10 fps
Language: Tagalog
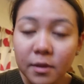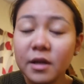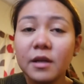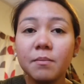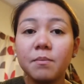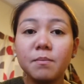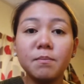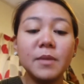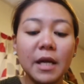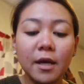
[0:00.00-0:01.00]
in,
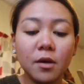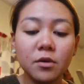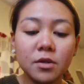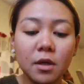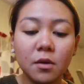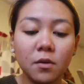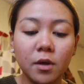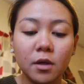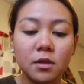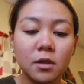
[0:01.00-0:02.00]
nilagay ko to sa ano ko
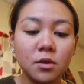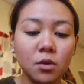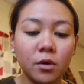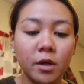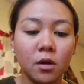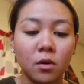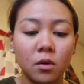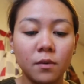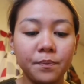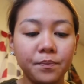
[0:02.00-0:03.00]
eh, sa story ko.
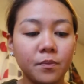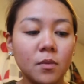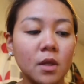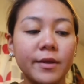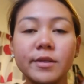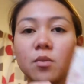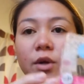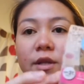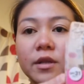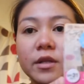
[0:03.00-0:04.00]
This
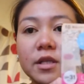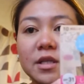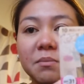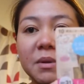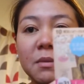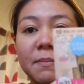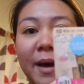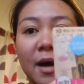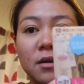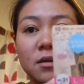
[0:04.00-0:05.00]
one. This is a BB
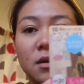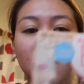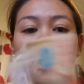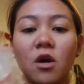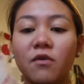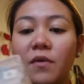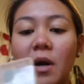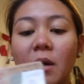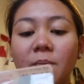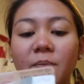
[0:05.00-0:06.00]
packed
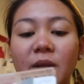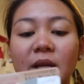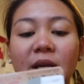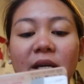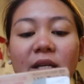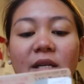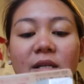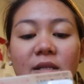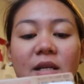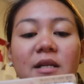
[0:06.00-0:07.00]
from
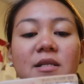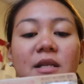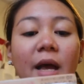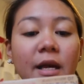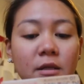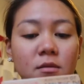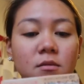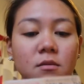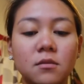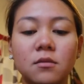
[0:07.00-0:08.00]
Cezanne.
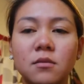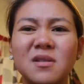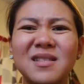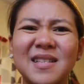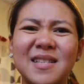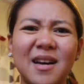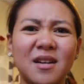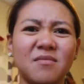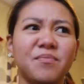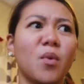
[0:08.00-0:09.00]

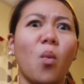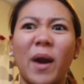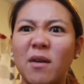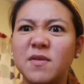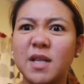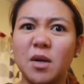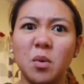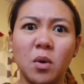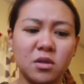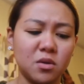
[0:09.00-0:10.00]
Cezanne. Whatever. I
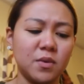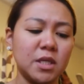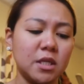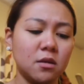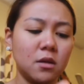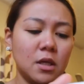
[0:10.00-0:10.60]
don't know how to read it.